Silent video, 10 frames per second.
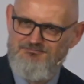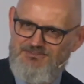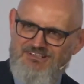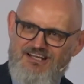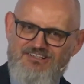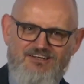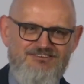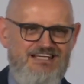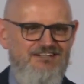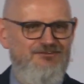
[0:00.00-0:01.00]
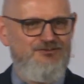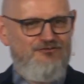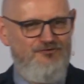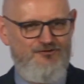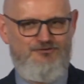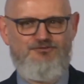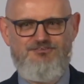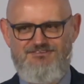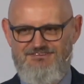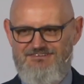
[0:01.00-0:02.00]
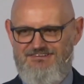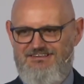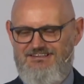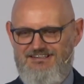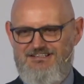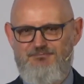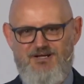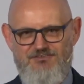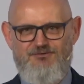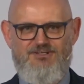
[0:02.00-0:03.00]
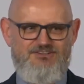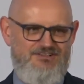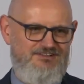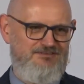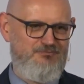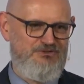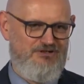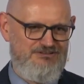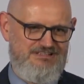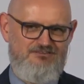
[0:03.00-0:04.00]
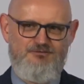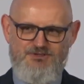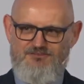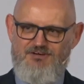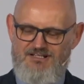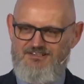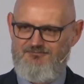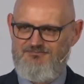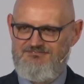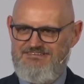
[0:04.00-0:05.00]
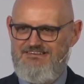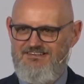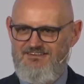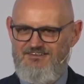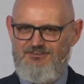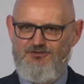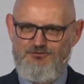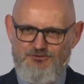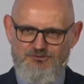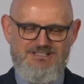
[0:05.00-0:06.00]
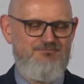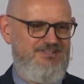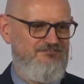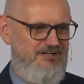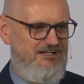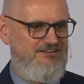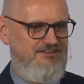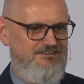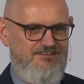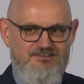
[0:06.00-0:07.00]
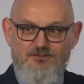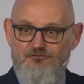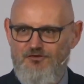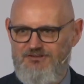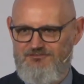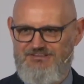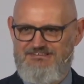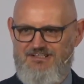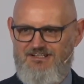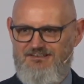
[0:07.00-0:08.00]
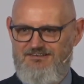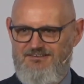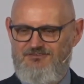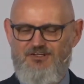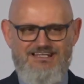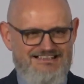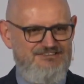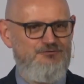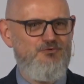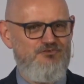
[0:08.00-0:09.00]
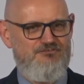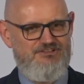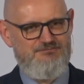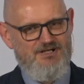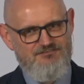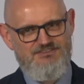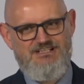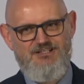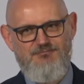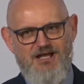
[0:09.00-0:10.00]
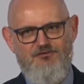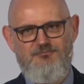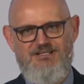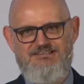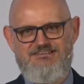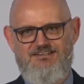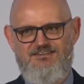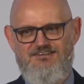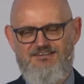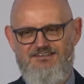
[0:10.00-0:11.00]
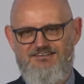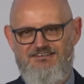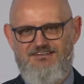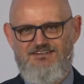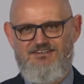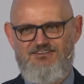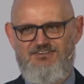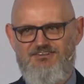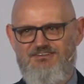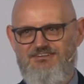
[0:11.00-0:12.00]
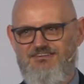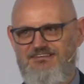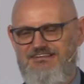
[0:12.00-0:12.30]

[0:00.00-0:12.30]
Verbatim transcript: przerażająca ilość dowodów sprawiła, że musiał stanąć przed faktem. Czy odrzucam te fakty, te, te dowody wszystkie, które jasno mówią, że zmartwychwstanie miało miejsce, czy,